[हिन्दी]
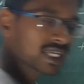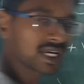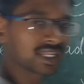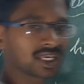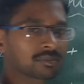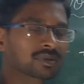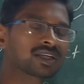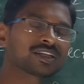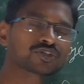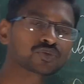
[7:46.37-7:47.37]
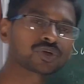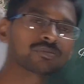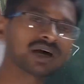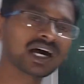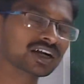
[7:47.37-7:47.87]
के आने के पहले चोर
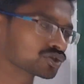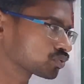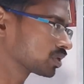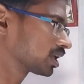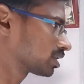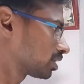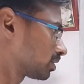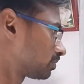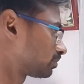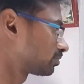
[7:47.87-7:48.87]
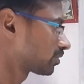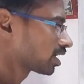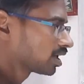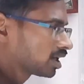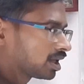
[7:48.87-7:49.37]
भाग चुका था
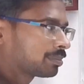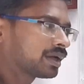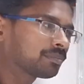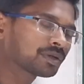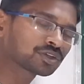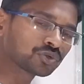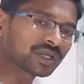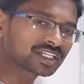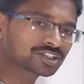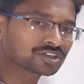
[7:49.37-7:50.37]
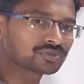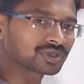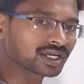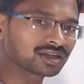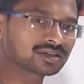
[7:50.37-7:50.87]
अब यहां पर दो एक्शन हो
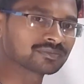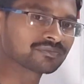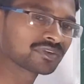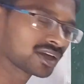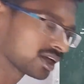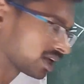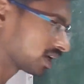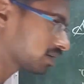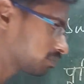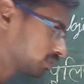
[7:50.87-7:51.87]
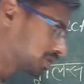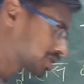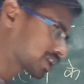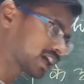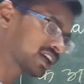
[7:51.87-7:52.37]
रहा है ना एक
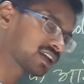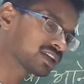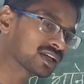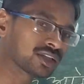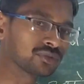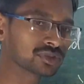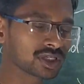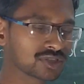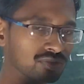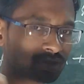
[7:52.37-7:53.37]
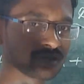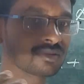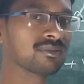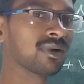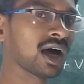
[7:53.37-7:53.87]
पुलिस आ रही है दूसरा चोर
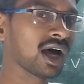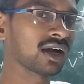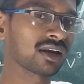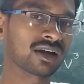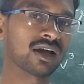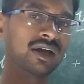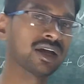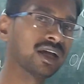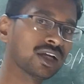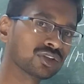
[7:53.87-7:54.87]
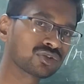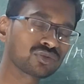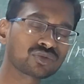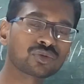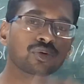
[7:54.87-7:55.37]
भाग रहा है तो
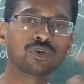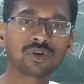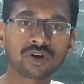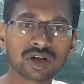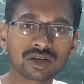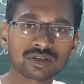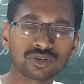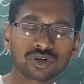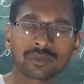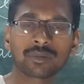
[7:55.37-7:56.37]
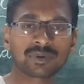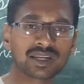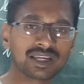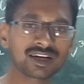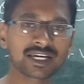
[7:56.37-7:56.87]
दोनों कौन दोनों में
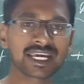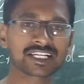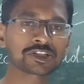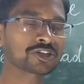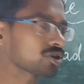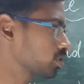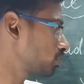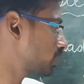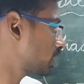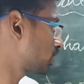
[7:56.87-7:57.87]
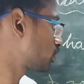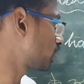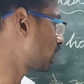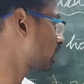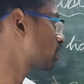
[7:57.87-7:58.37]
पहले एक्शन कौन हुआ तो
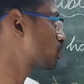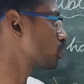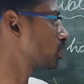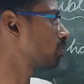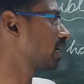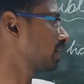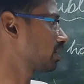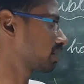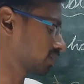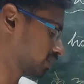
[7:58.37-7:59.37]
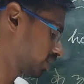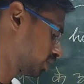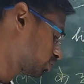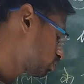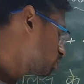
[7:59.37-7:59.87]
देखिए चोर भाग गया तो